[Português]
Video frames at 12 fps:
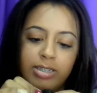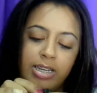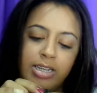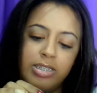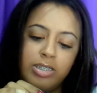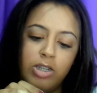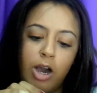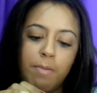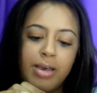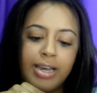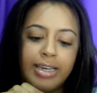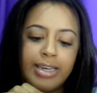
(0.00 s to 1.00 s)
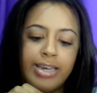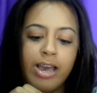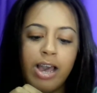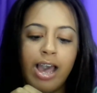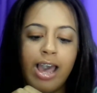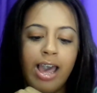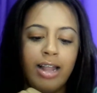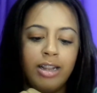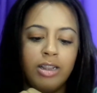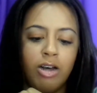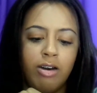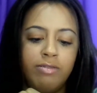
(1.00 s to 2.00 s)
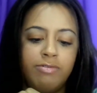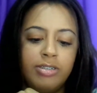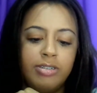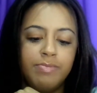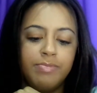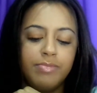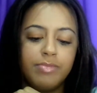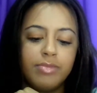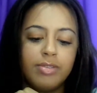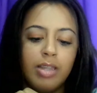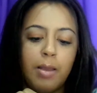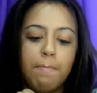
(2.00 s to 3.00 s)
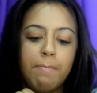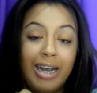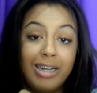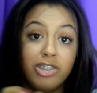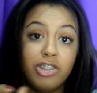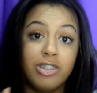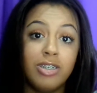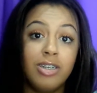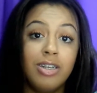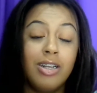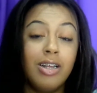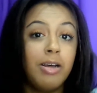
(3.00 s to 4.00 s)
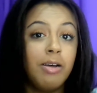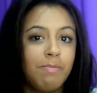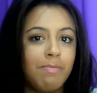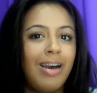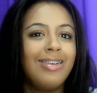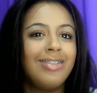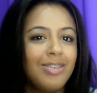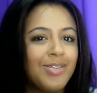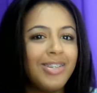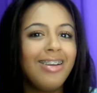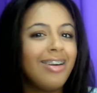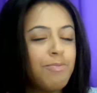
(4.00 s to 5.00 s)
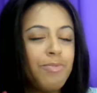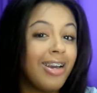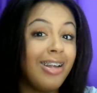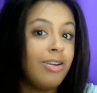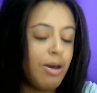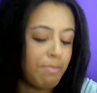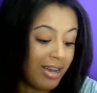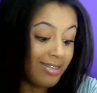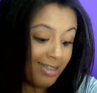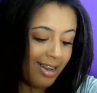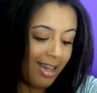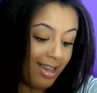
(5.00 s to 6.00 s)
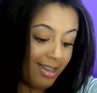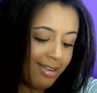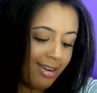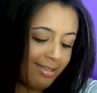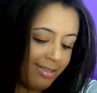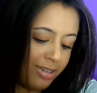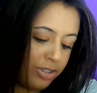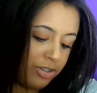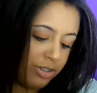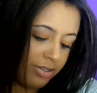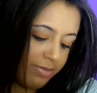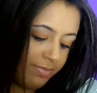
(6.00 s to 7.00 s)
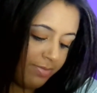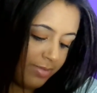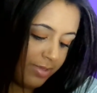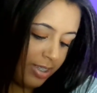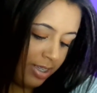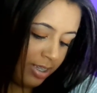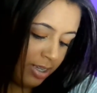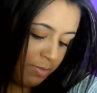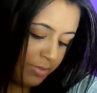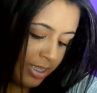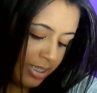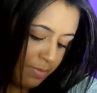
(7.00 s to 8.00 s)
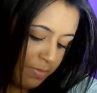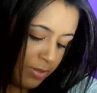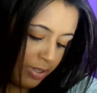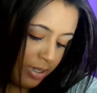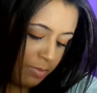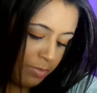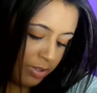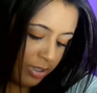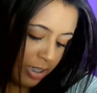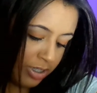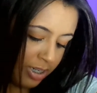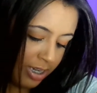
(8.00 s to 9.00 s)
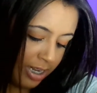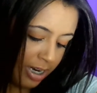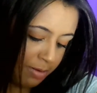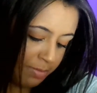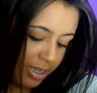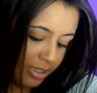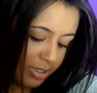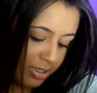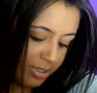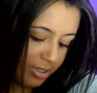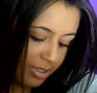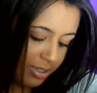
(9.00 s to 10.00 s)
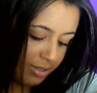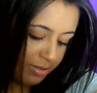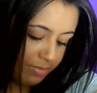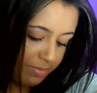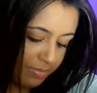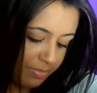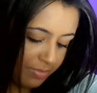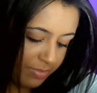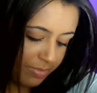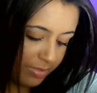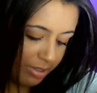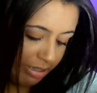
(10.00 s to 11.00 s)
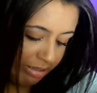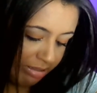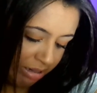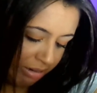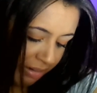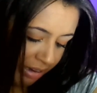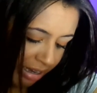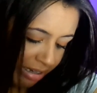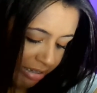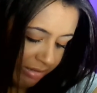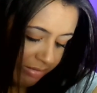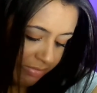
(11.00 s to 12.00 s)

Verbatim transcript: Esse nome aqui é Love Matte, Mas não se engana porque ele não é mate, ele é hidratante. E eu me decepcionei muito, que achei que ele era mate. Não é.